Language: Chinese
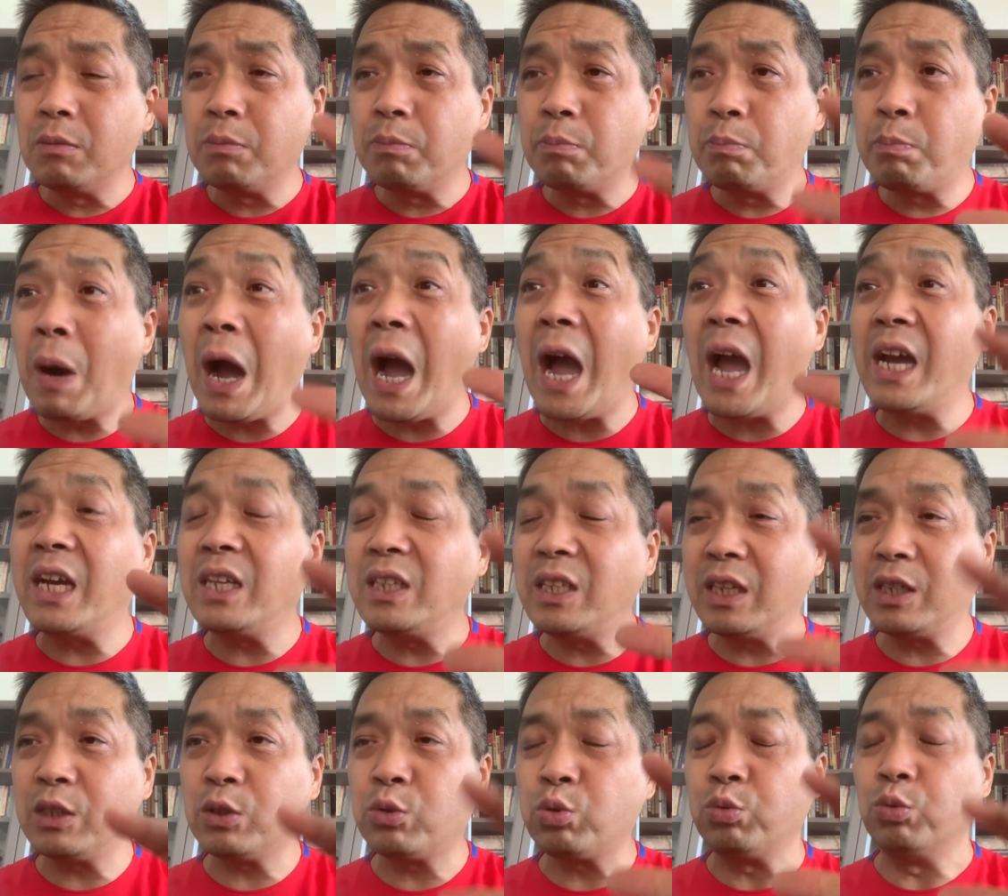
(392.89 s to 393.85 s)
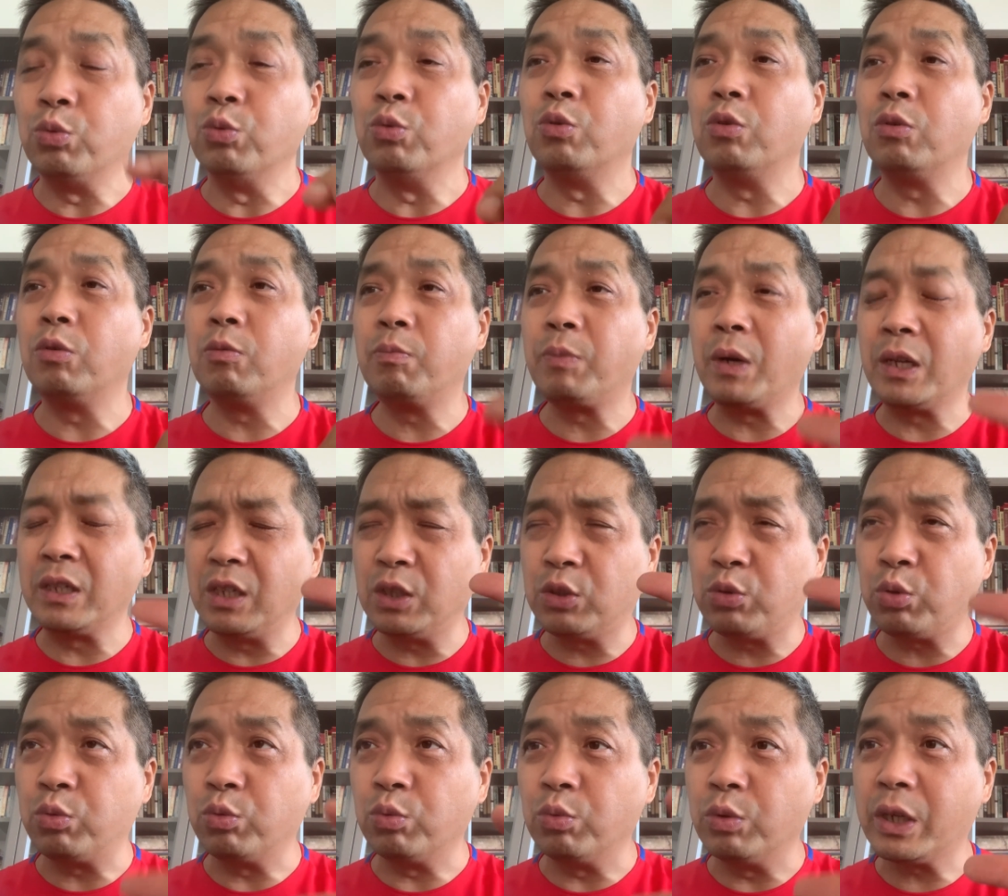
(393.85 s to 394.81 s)
拍那个土，把那
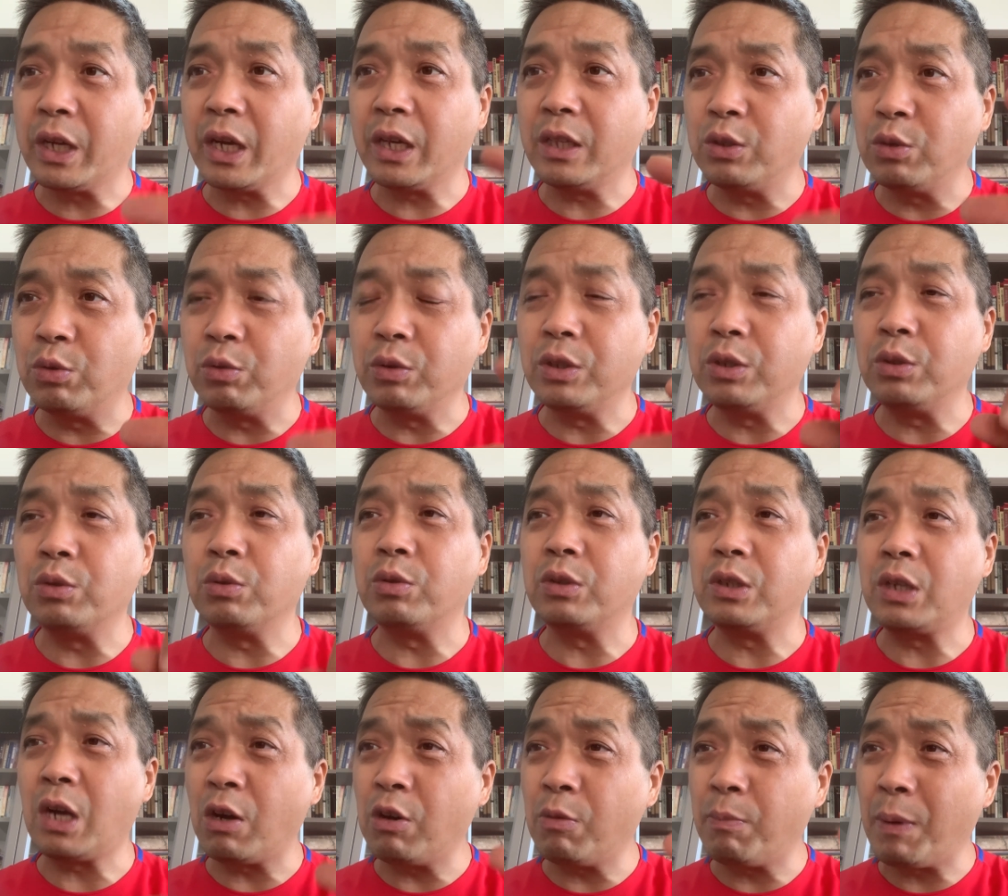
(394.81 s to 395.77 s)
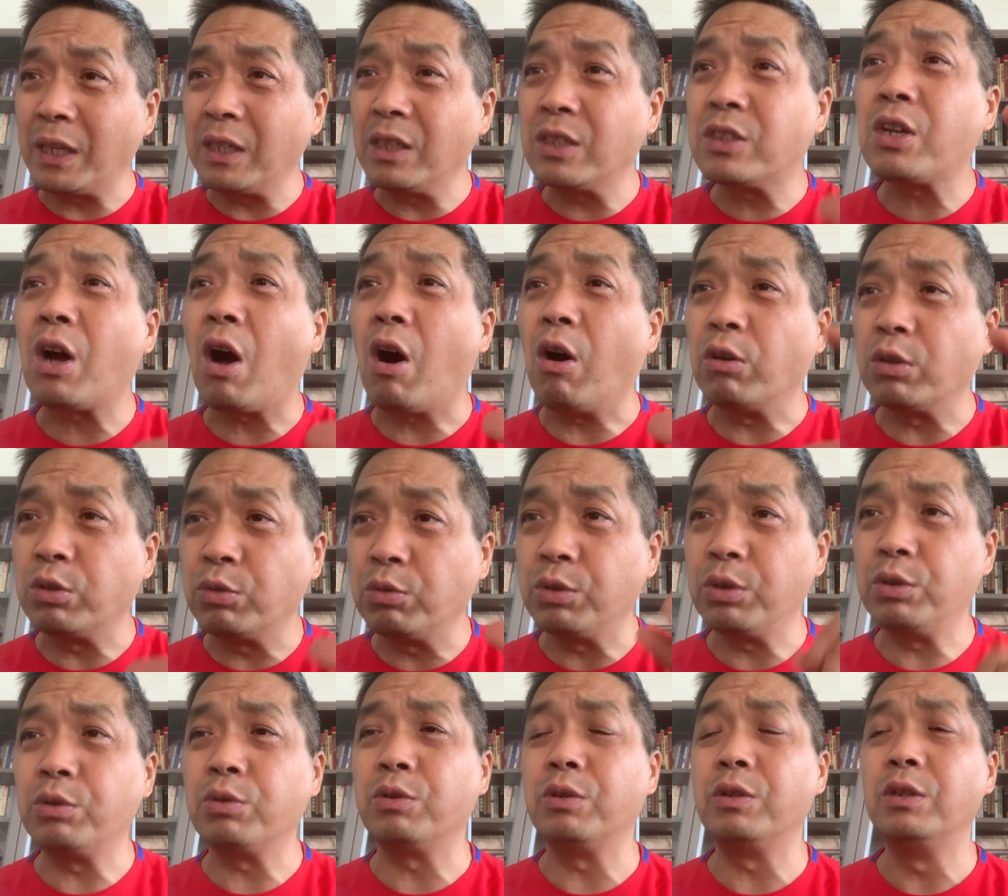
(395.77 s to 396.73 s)
土给弄一弄，然后把那草弄
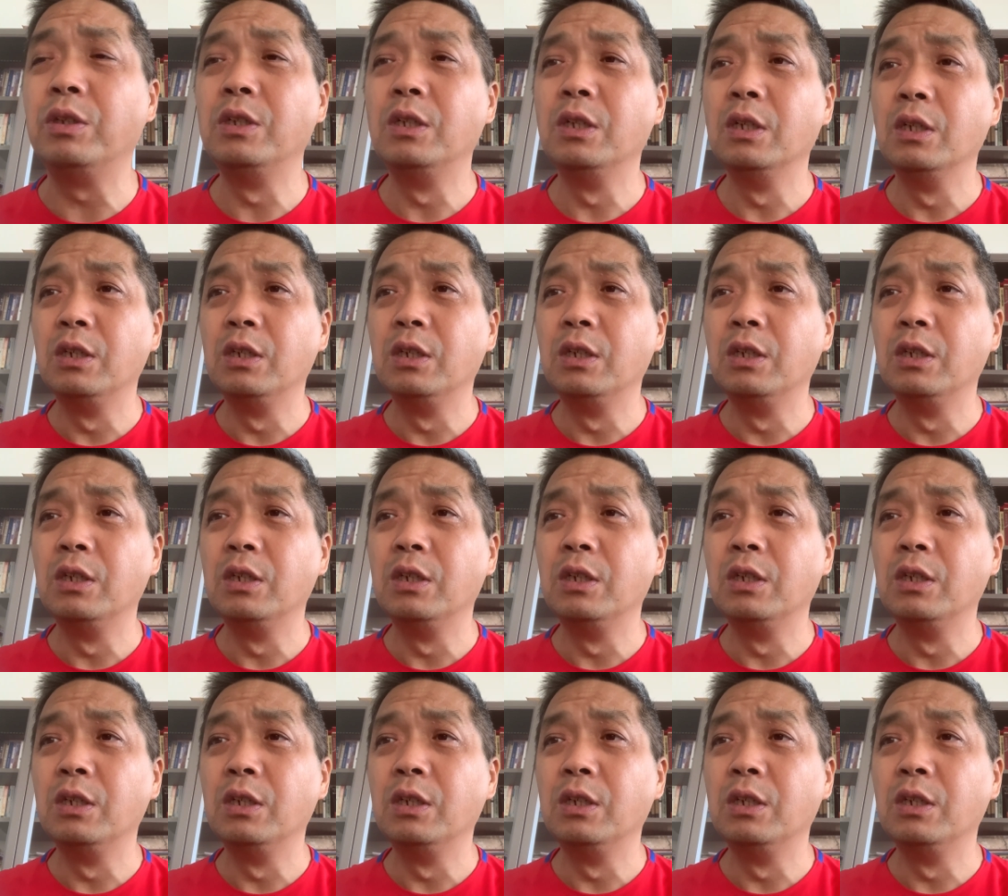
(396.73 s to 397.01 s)
一弄。